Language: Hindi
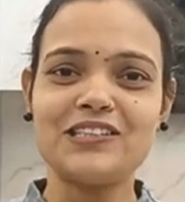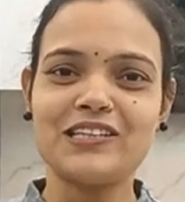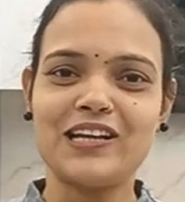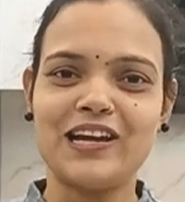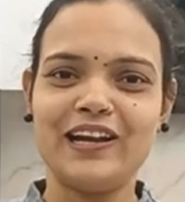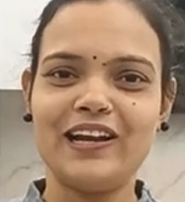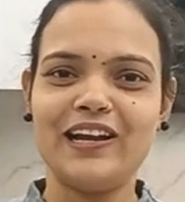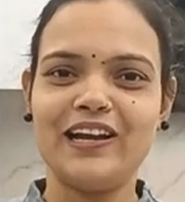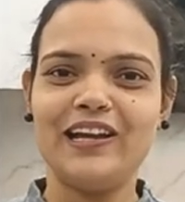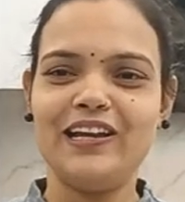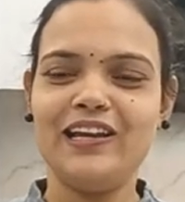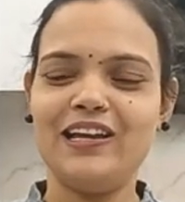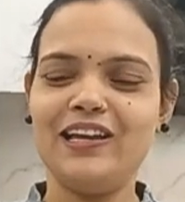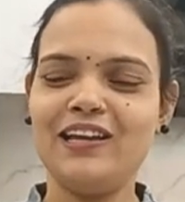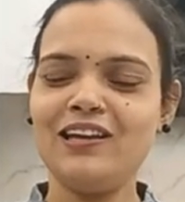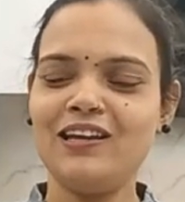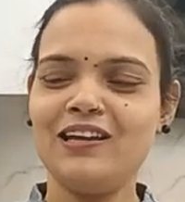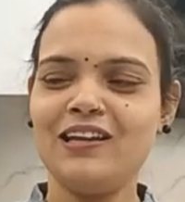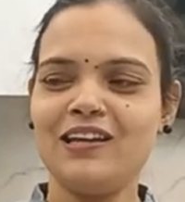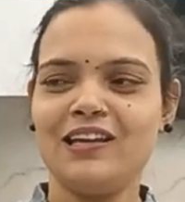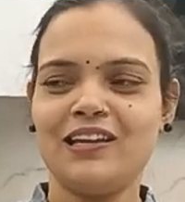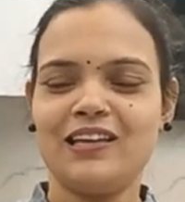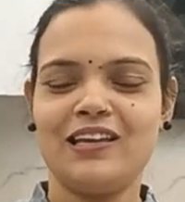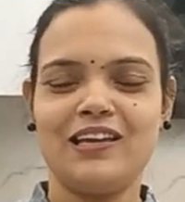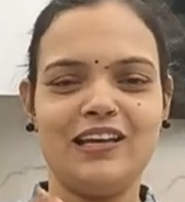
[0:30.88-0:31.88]
ऐसा
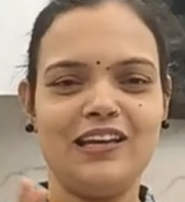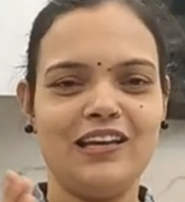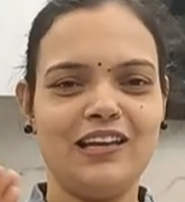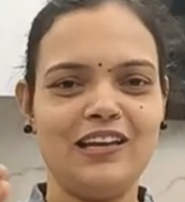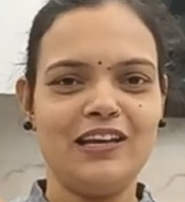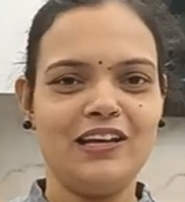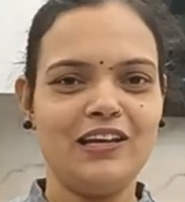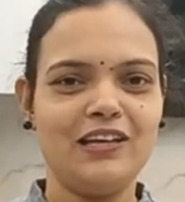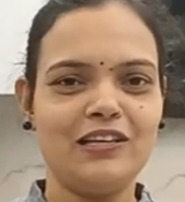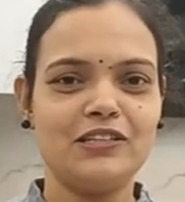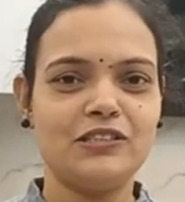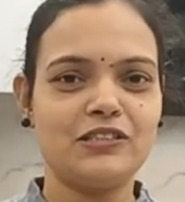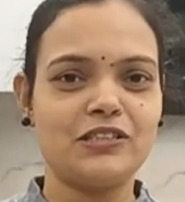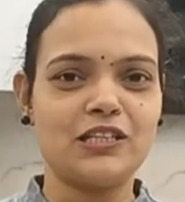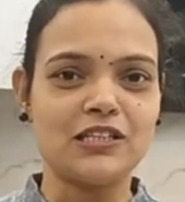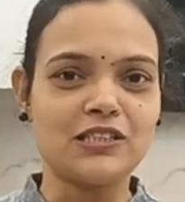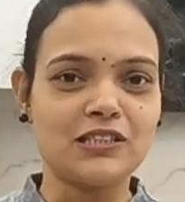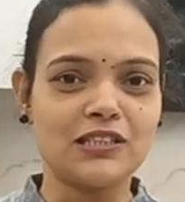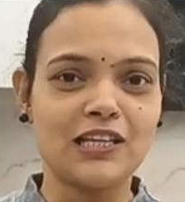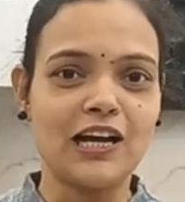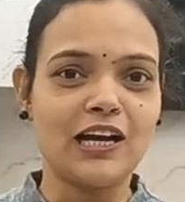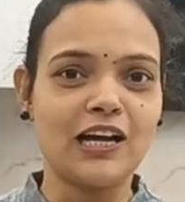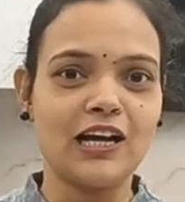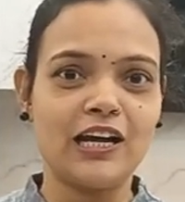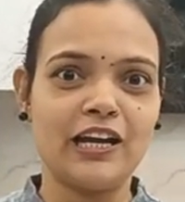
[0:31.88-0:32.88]
नहीं कि
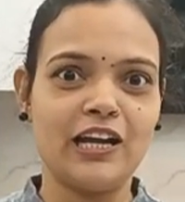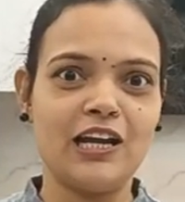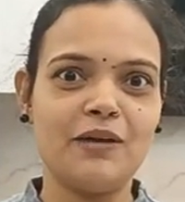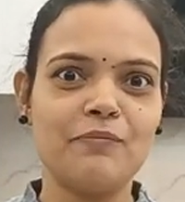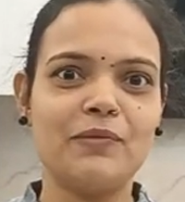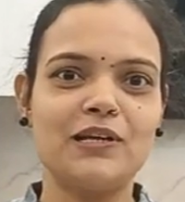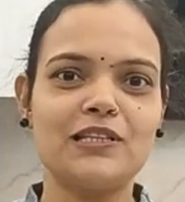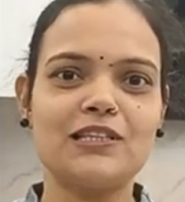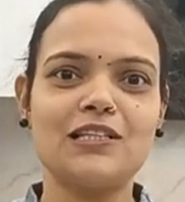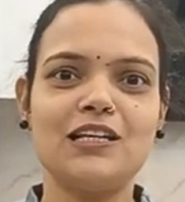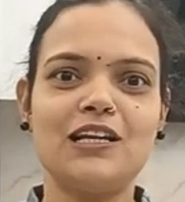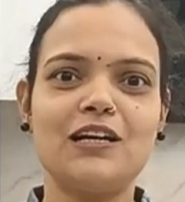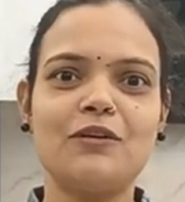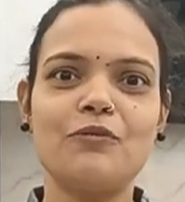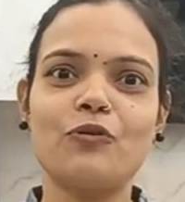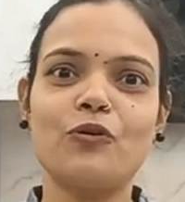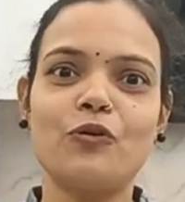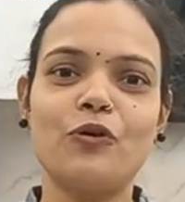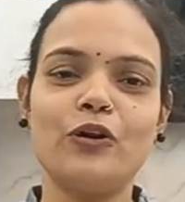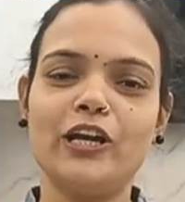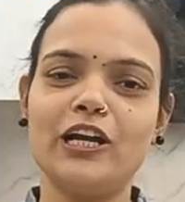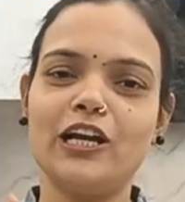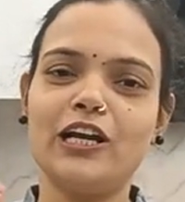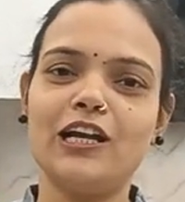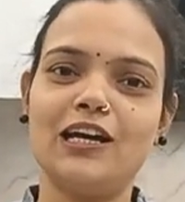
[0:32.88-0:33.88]
सस्ता घर है
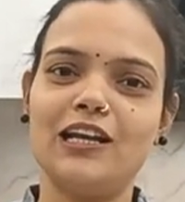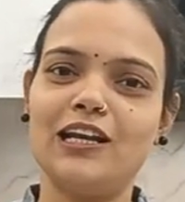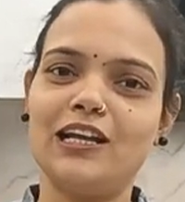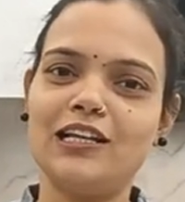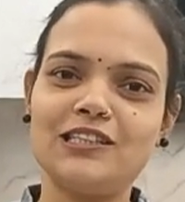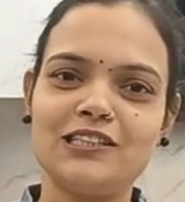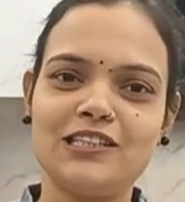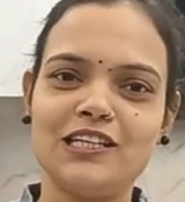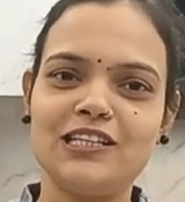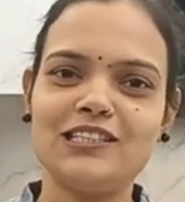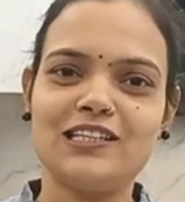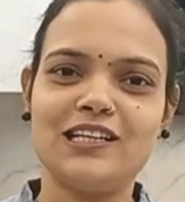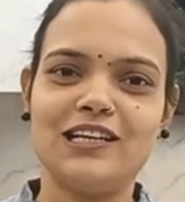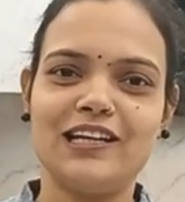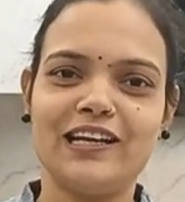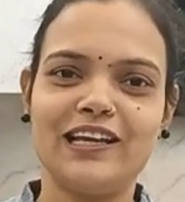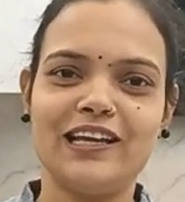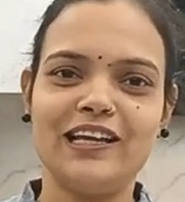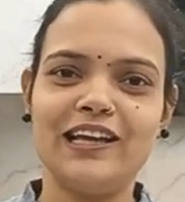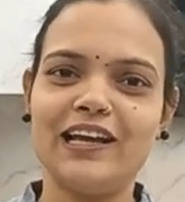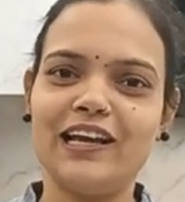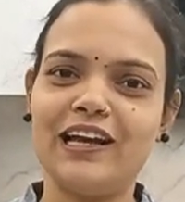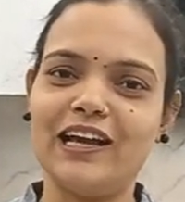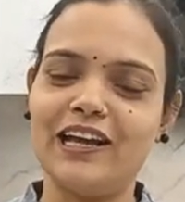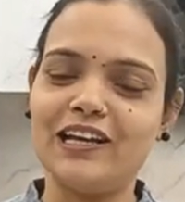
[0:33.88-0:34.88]
मतलब कोई गलत चीज
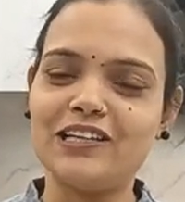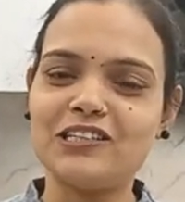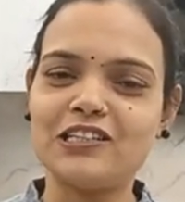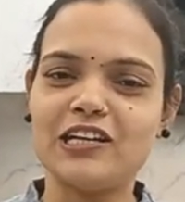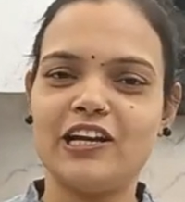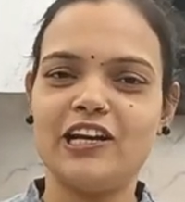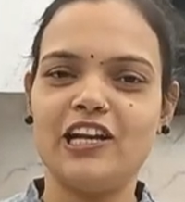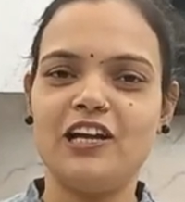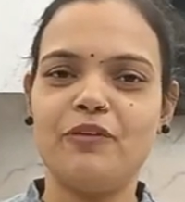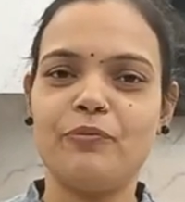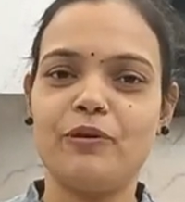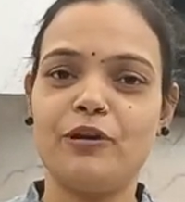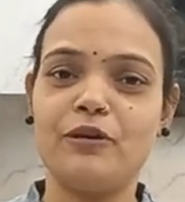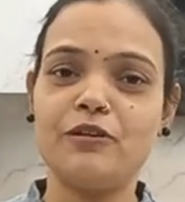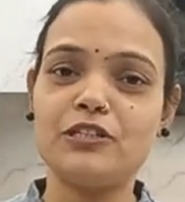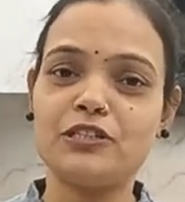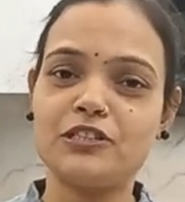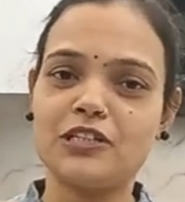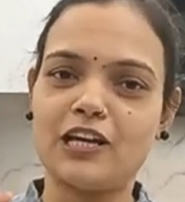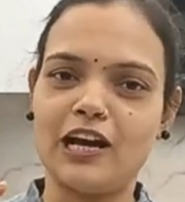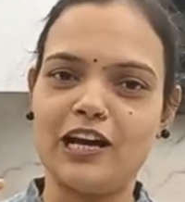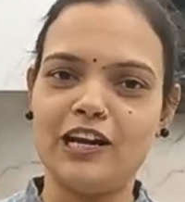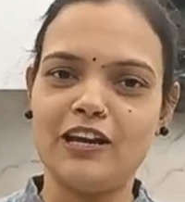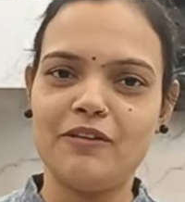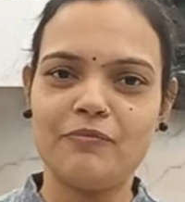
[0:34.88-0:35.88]
लगी है ऐसा नहीं
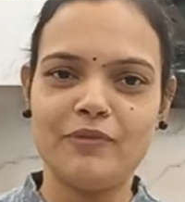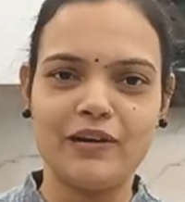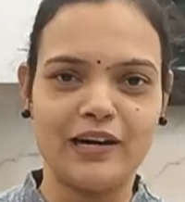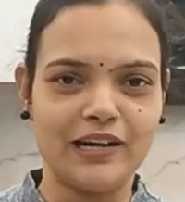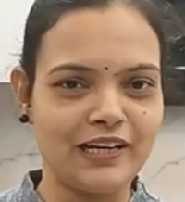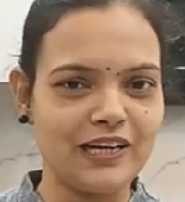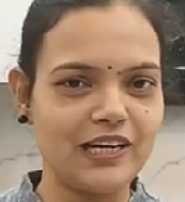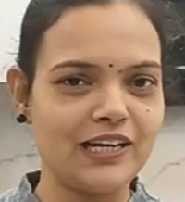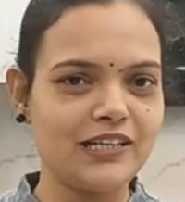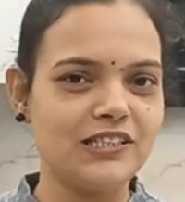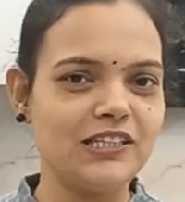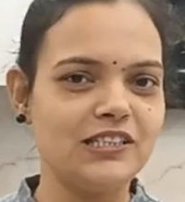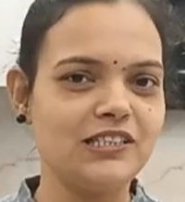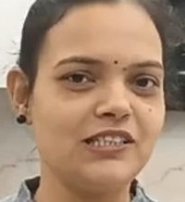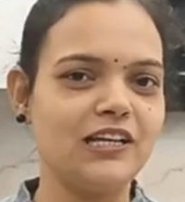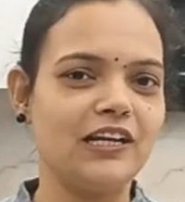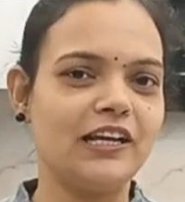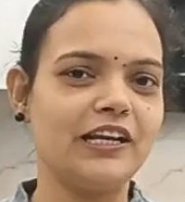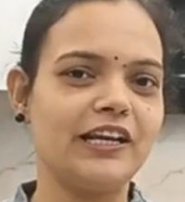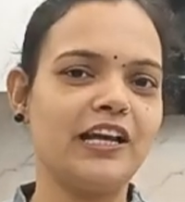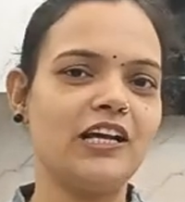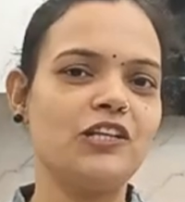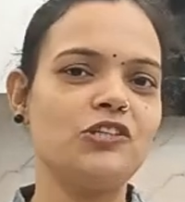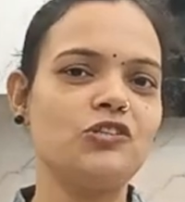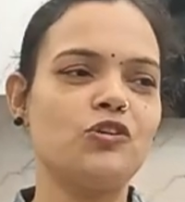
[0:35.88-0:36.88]
फ्रेंड सारी ब्रांडेड चीज
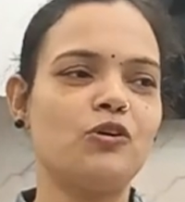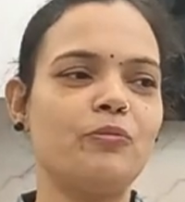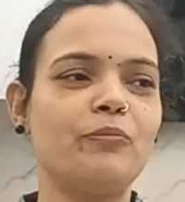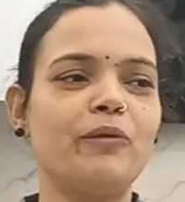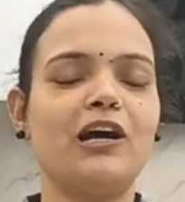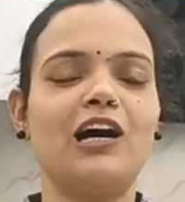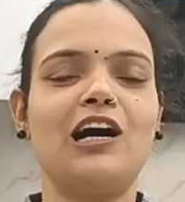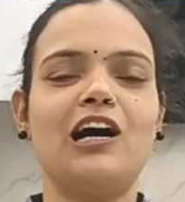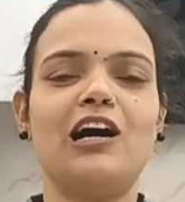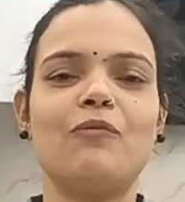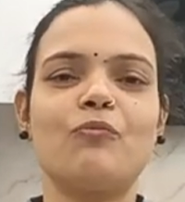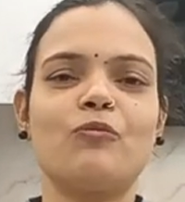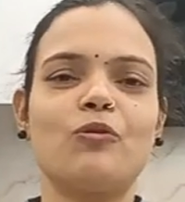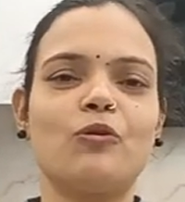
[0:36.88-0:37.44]
लगी है जो मैं